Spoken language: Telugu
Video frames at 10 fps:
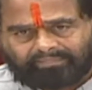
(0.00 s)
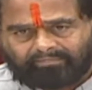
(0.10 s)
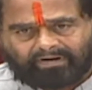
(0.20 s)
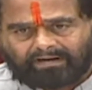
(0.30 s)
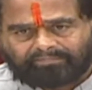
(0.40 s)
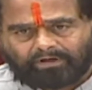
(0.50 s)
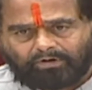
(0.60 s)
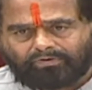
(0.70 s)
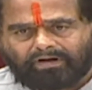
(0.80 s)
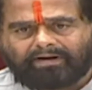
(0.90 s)
బట్
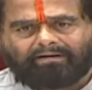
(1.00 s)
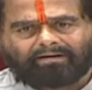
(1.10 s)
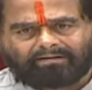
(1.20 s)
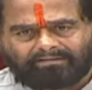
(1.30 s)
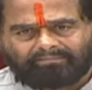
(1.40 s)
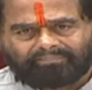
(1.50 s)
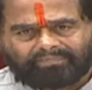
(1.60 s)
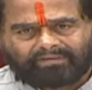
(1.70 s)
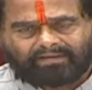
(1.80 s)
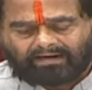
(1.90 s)
అబ్సల్యూట్లీ నాట్
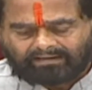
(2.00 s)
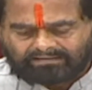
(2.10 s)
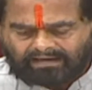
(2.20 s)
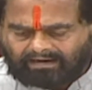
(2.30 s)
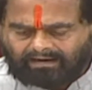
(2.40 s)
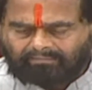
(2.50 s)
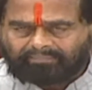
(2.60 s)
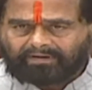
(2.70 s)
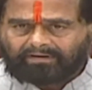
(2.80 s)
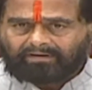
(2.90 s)
దానికి చాలా
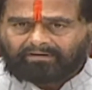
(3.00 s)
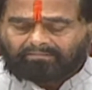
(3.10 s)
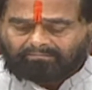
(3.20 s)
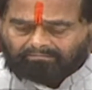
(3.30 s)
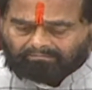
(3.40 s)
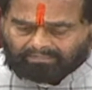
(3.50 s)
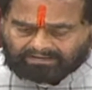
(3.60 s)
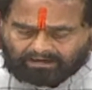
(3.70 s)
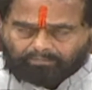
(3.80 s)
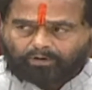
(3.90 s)

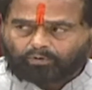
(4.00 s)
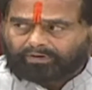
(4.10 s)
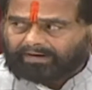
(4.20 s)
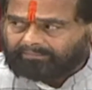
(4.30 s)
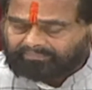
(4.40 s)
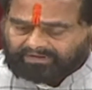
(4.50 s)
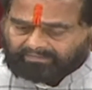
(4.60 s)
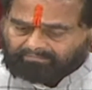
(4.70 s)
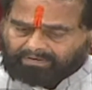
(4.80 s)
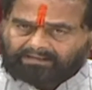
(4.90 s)
మదన పడుతూనే
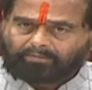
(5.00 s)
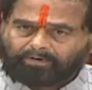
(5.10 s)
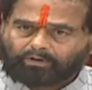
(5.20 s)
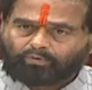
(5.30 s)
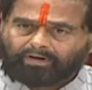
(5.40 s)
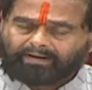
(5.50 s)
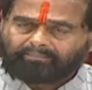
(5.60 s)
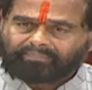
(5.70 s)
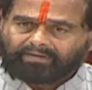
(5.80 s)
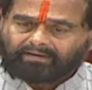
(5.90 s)
బాధపడుతూనే
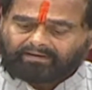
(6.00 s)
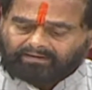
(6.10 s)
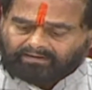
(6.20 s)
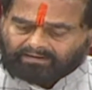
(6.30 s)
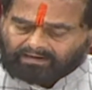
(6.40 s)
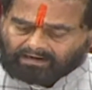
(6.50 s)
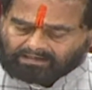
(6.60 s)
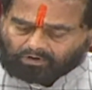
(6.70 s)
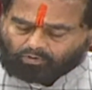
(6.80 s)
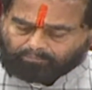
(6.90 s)

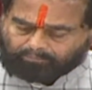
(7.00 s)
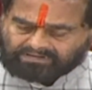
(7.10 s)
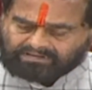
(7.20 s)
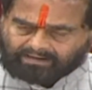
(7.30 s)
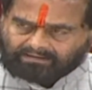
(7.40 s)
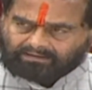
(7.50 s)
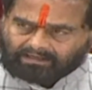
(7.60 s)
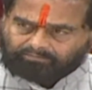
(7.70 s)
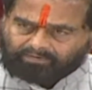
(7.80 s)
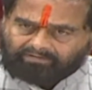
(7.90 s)
ఇలాంటి గొప్ప
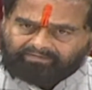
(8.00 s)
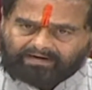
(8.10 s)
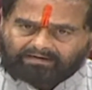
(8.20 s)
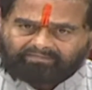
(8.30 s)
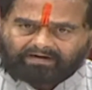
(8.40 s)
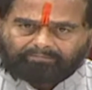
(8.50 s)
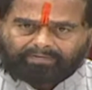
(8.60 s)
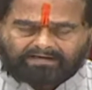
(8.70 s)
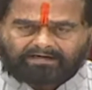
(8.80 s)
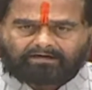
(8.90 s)
చారిత్రాత్మకమైనటువంటి
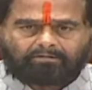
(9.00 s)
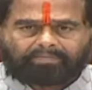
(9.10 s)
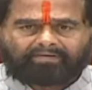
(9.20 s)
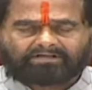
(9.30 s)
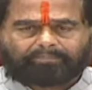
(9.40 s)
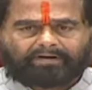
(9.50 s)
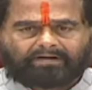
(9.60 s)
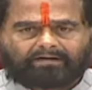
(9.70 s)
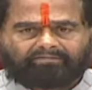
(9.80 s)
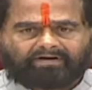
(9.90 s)
బడ్జెట్ను
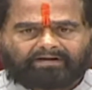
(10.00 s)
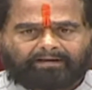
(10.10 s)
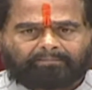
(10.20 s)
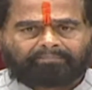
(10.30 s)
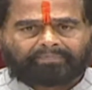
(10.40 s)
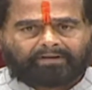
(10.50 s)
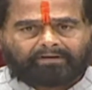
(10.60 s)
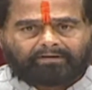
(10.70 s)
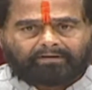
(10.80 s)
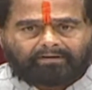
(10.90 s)
ప్రవేశపెట్టినటువంటి
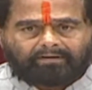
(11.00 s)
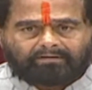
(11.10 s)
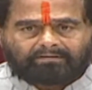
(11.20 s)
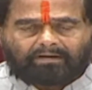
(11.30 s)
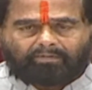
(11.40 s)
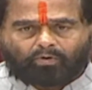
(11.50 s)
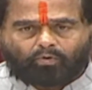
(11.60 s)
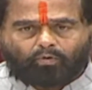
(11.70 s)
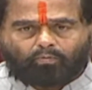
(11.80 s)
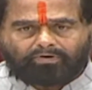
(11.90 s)

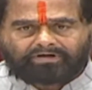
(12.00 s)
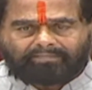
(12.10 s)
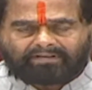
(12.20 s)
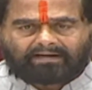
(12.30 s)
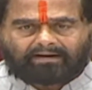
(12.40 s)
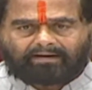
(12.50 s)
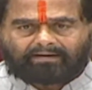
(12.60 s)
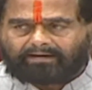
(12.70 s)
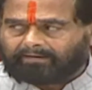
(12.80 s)
సభకు ముఖ్యమంత్రి గారికి